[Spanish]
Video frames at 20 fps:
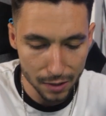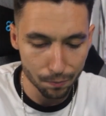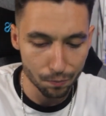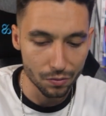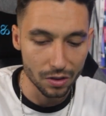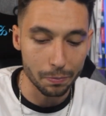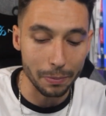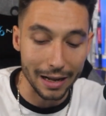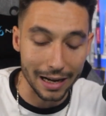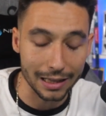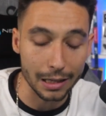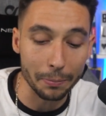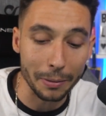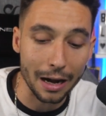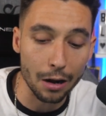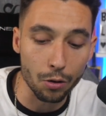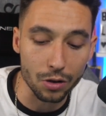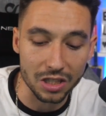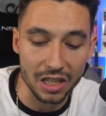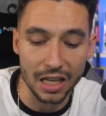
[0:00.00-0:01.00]
Para tapar a
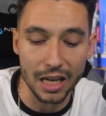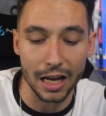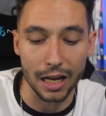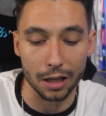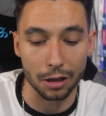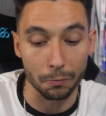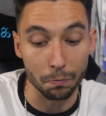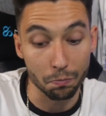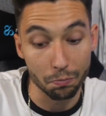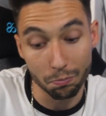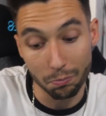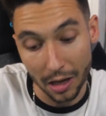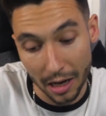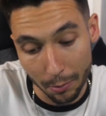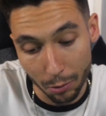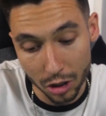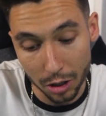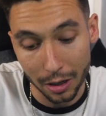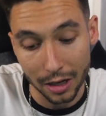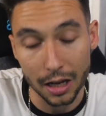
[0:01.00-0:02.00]
Luis Díaz,
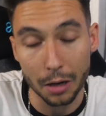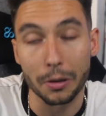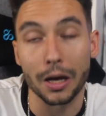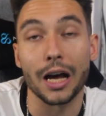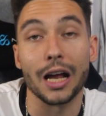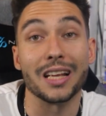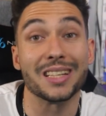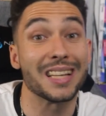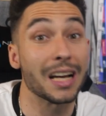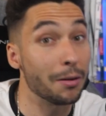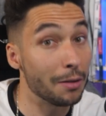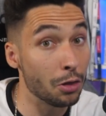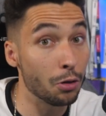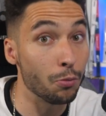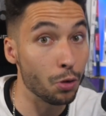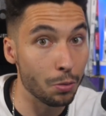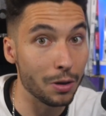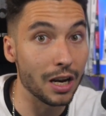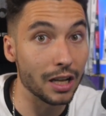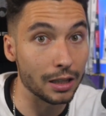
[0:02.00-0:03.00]
veremos a ver Carvajal. Está acabando muy
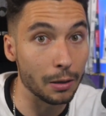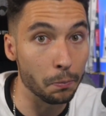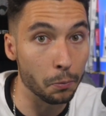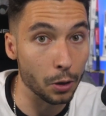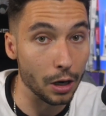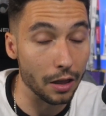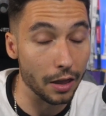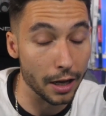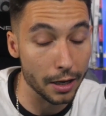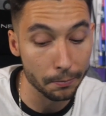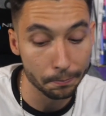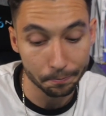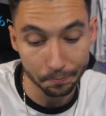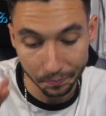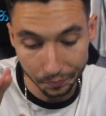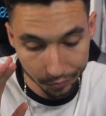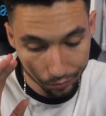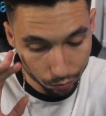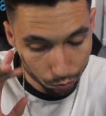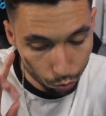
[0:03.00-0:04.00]
bien la temporada, ¿eh?
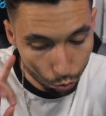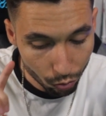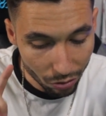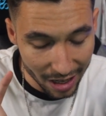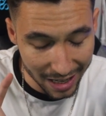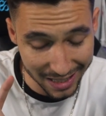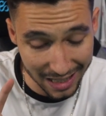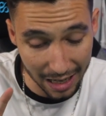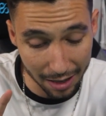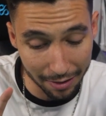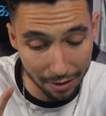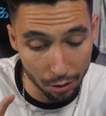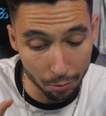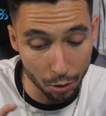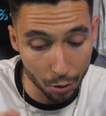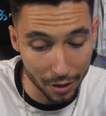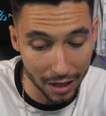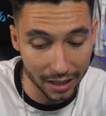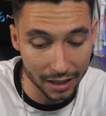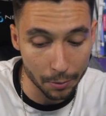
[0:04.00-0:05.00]
Está acabando muy
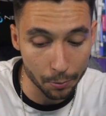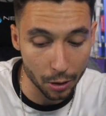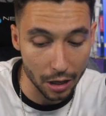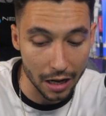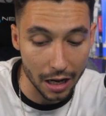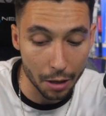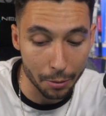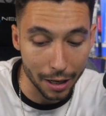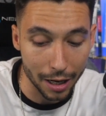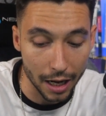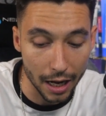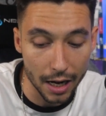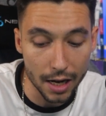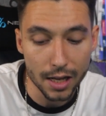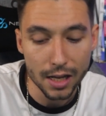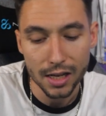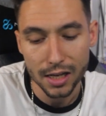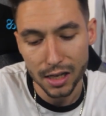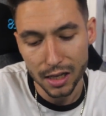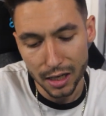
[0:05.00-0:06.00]
bien la temporada Carvajal
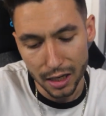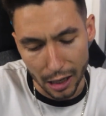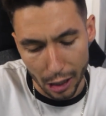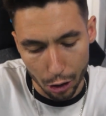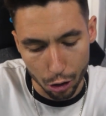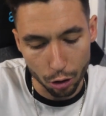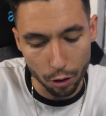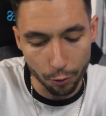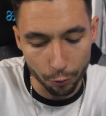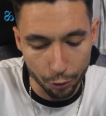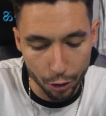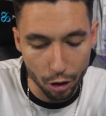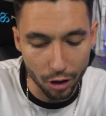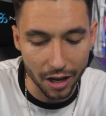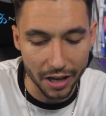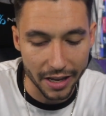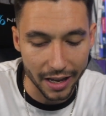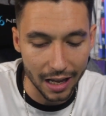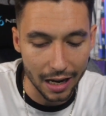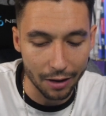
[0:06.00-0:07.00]
y yo confío en que
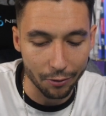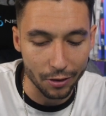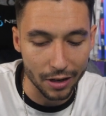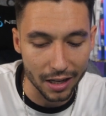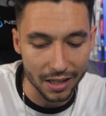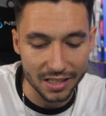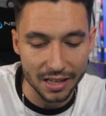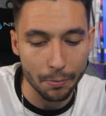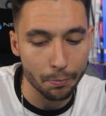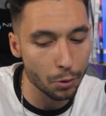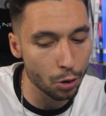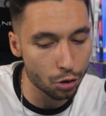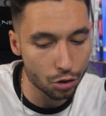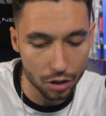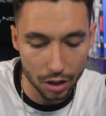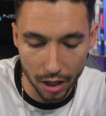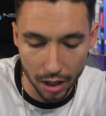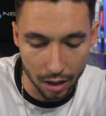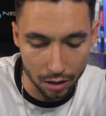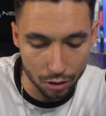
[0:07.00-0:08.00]
llegue a la final de Champions
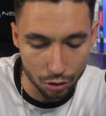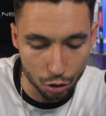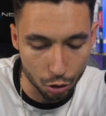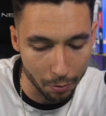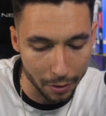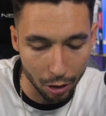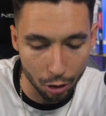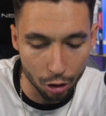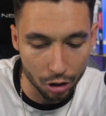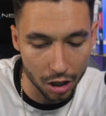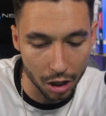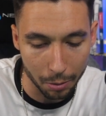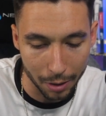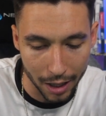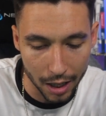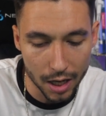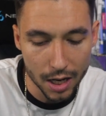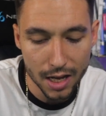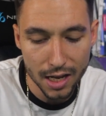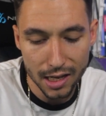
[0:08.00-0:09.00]
en su mejor
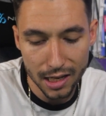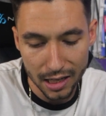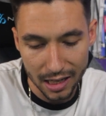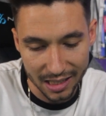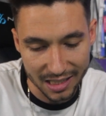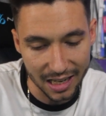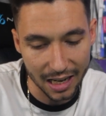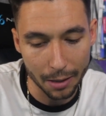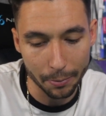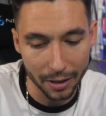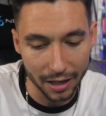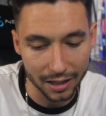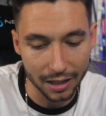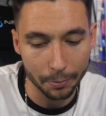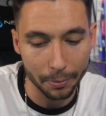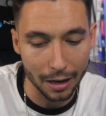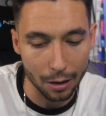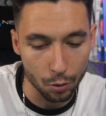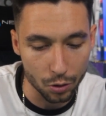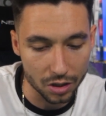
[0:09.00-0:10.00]
nivel y sea capaz de
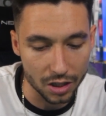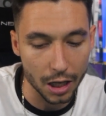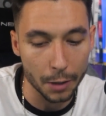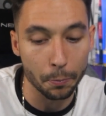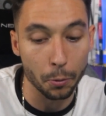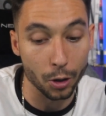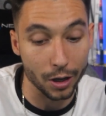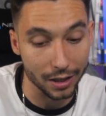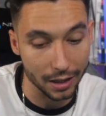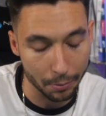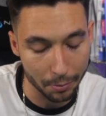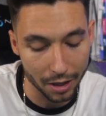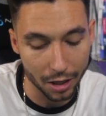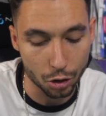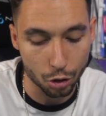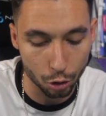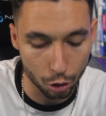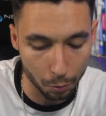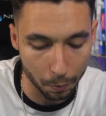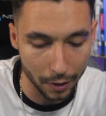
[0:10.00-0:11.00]
tapar a Luis Díaz porque también es
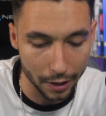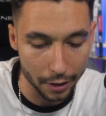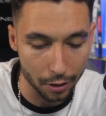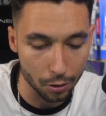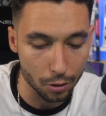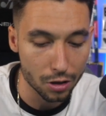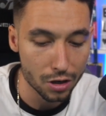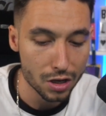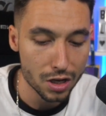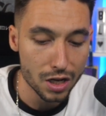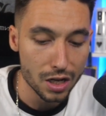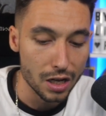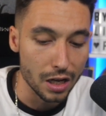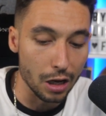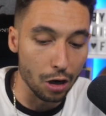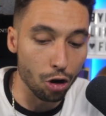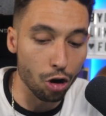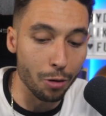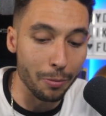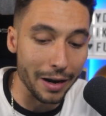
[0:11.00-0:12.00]
otro peligro. Y
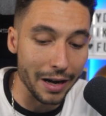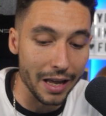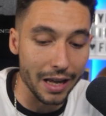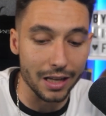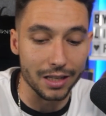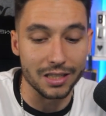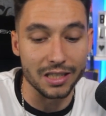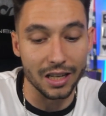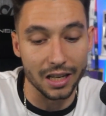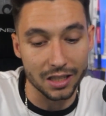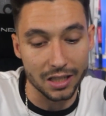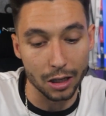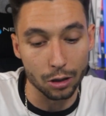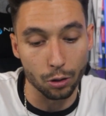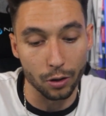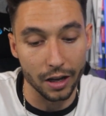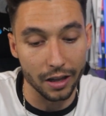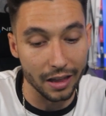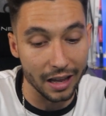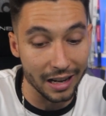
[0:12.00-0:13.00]
luego Mané, sí que es cierto
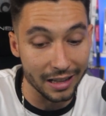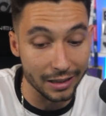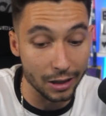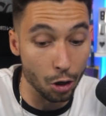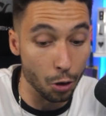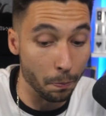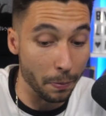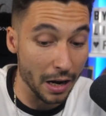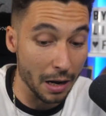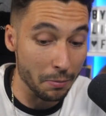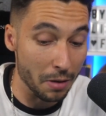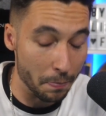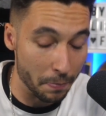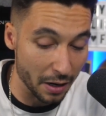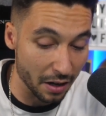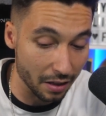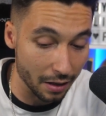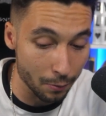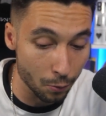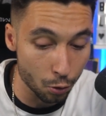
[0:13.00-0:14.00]
que delantero para mí
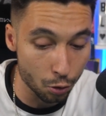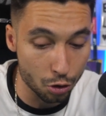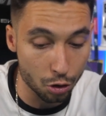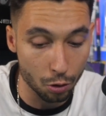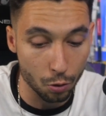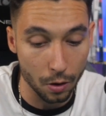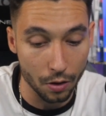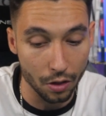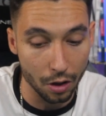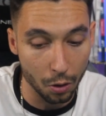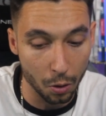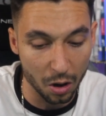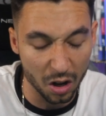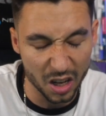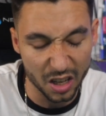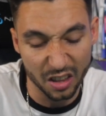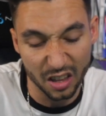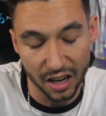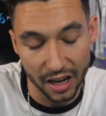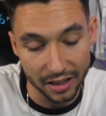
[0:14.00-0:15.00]
pierde mucho cuando ha jugado ahí
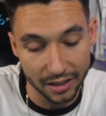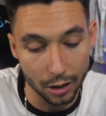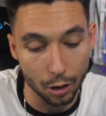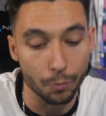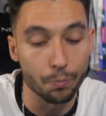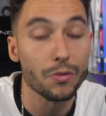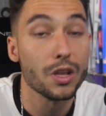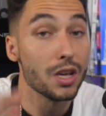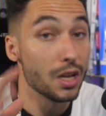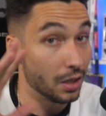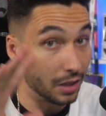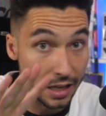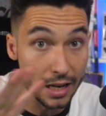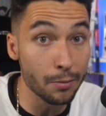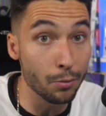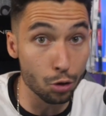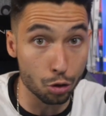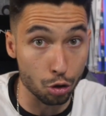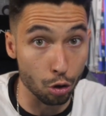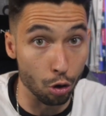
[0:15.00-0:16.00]
delantero. Tiene
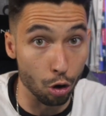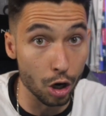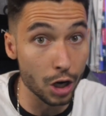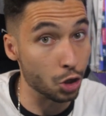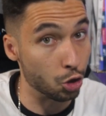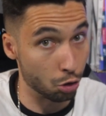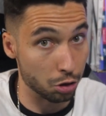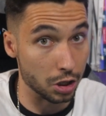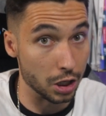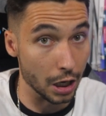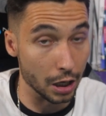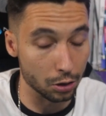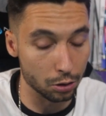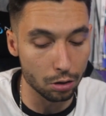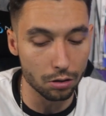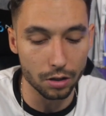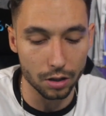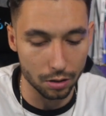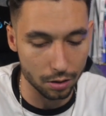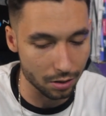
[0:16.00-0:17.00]
mucho gol, eso es
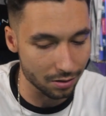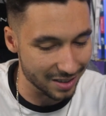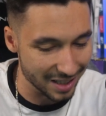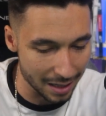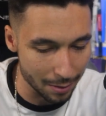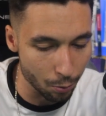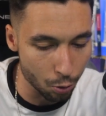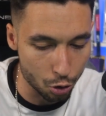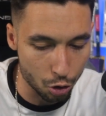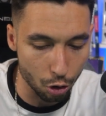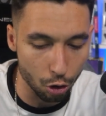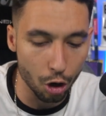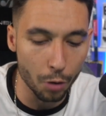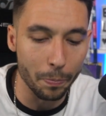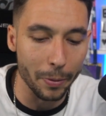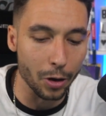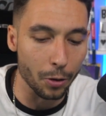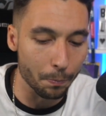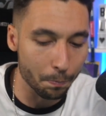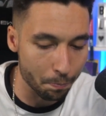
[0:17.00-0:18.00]
cierto, eh, tiene mucho gol,
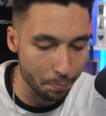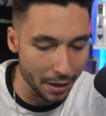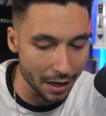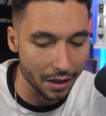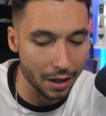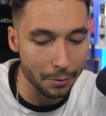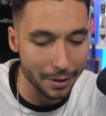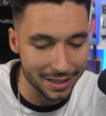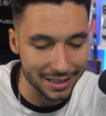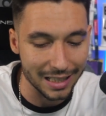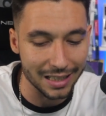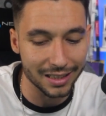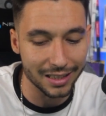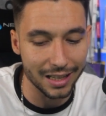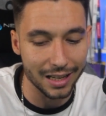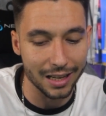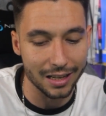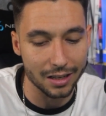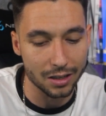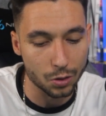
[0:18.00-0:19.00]
pero pierde
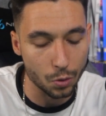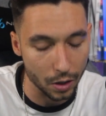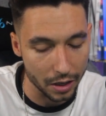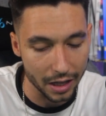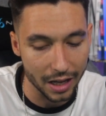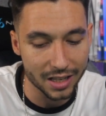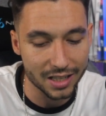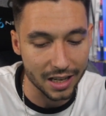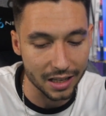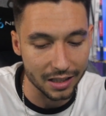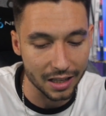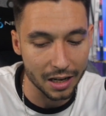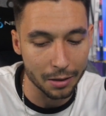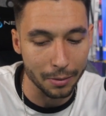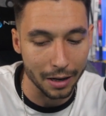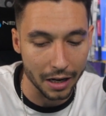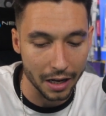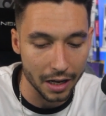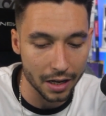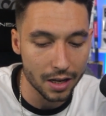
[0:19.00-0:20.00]
bastantes cualidades que tiene
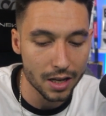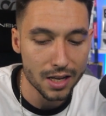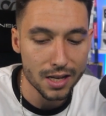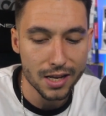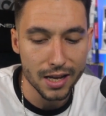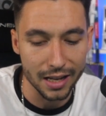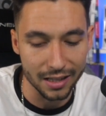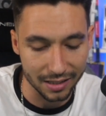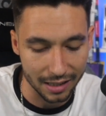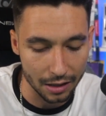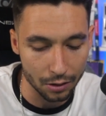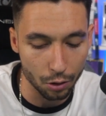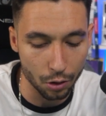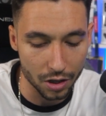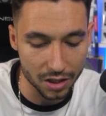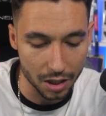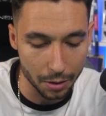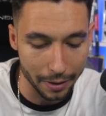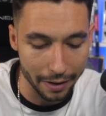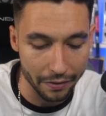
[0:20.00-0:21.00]
Mané entrando
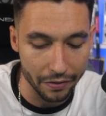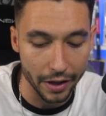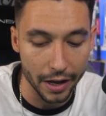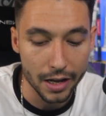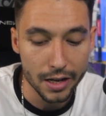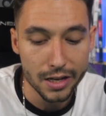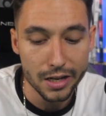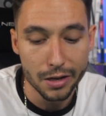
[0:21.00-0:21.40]
desde banda.